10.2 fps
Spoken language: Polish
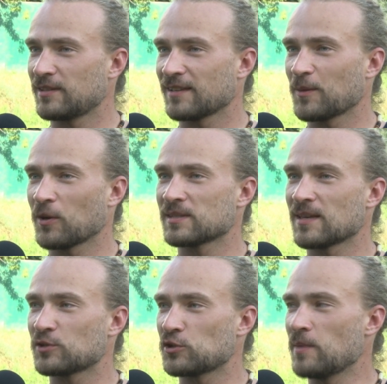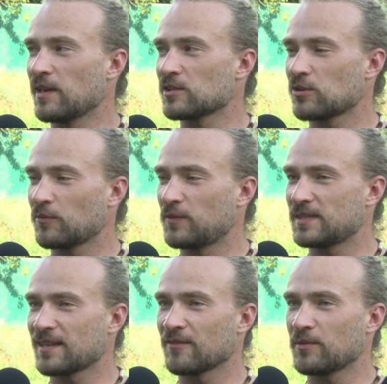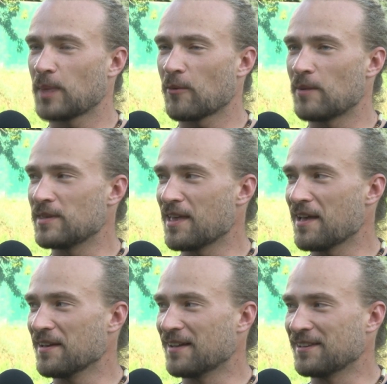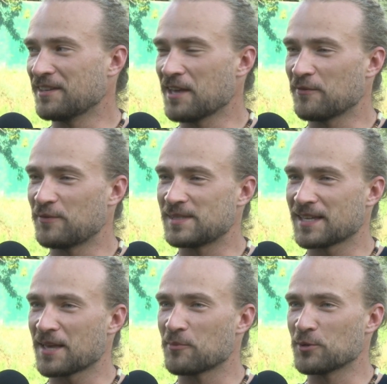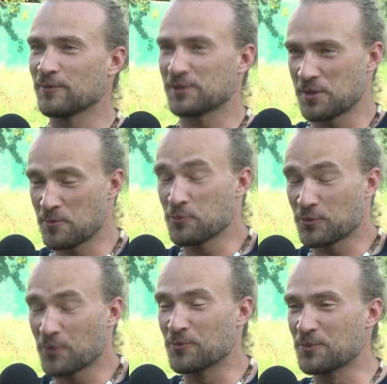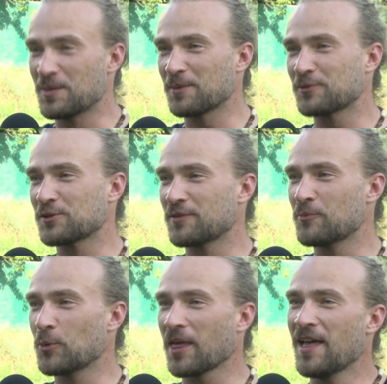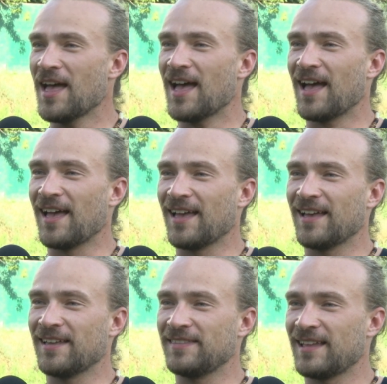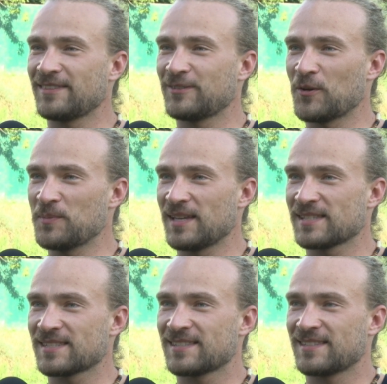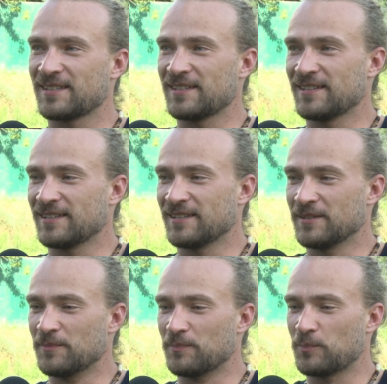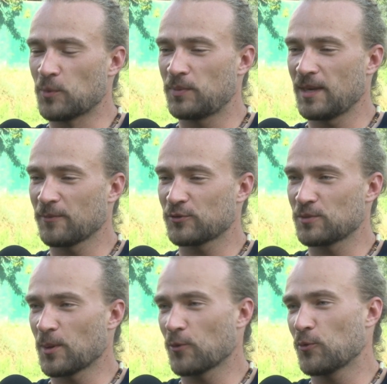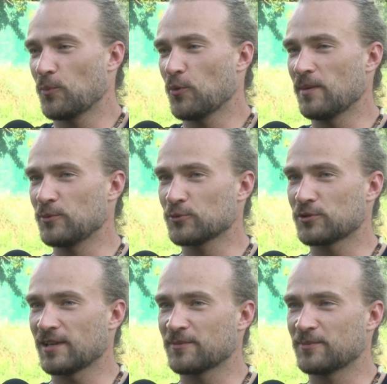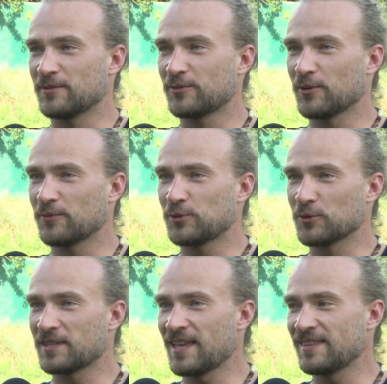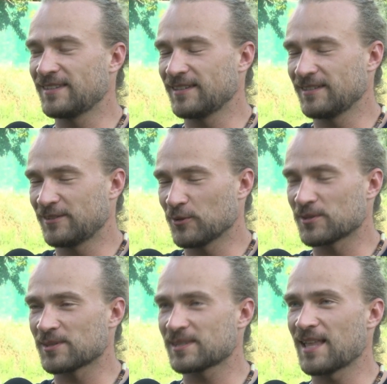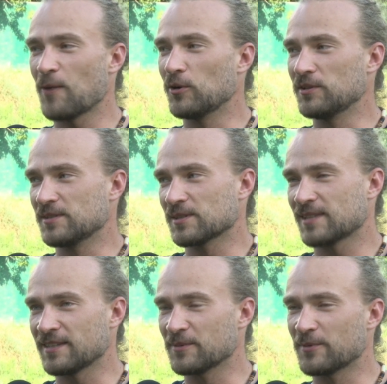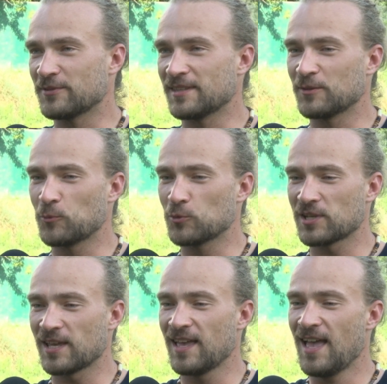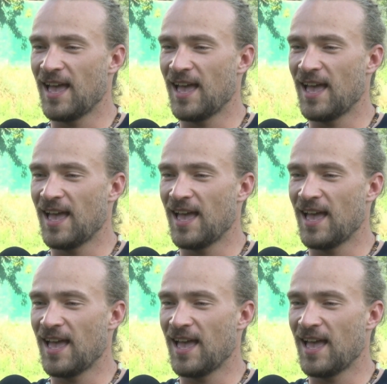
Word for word: tak trochę zawsze śmieję, że to fizyka wybrała mnie, a nie ja fizykę, ponieważ nie był to mój pierwszy wybór. E, natomiast e, po pierwszym roku byłem już jakby w to wciągnięty, to zostało i zostanie pewnie na dłużej.